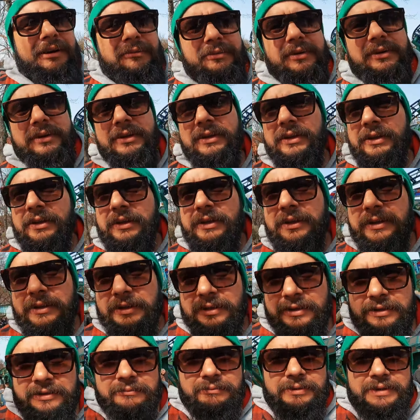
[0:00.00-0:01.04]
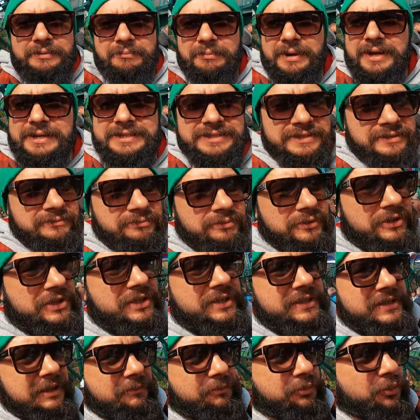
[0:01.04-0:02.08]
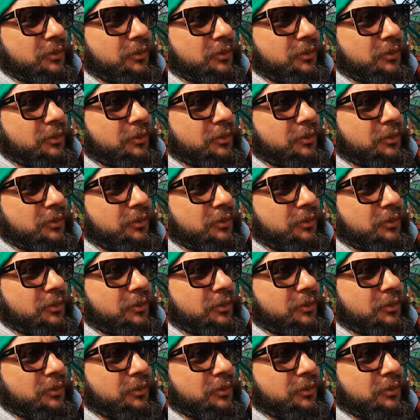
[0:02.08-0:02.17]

abi. Benim bazı kişisel